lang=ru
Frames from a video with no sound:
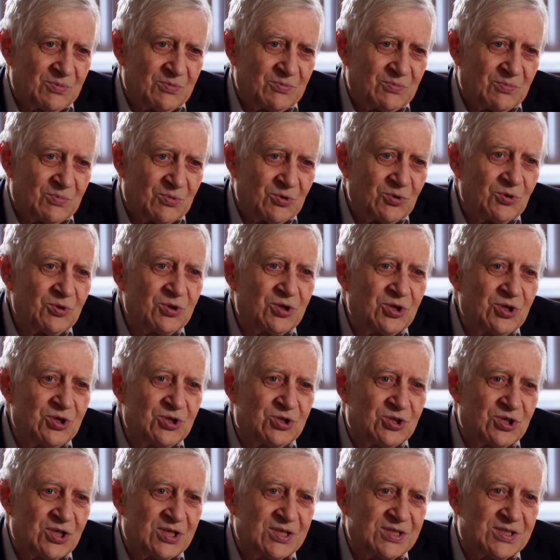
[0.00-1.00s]
многие
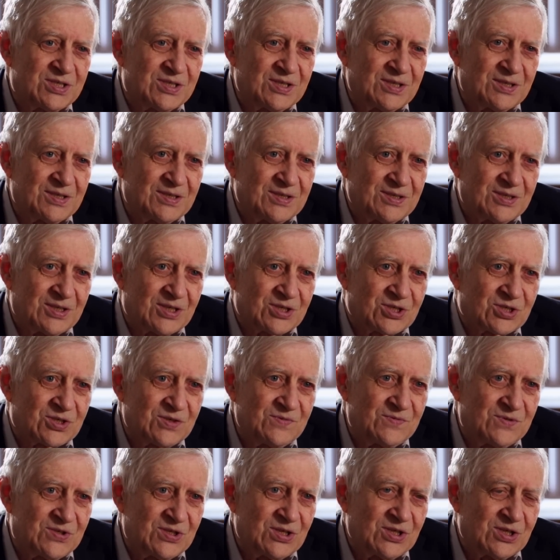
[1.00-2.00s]
части
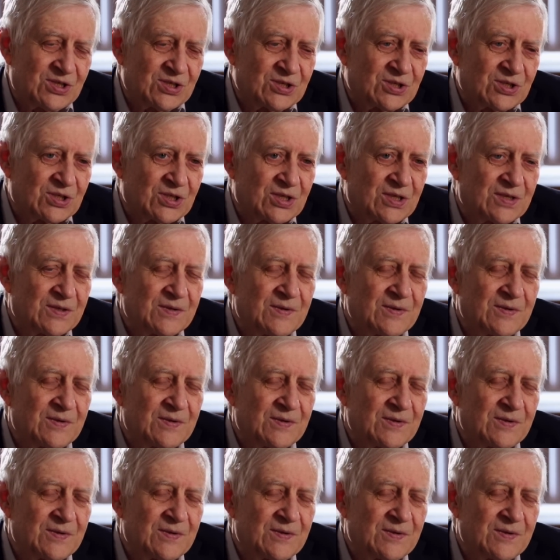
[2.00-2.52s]
нашей Вселенной.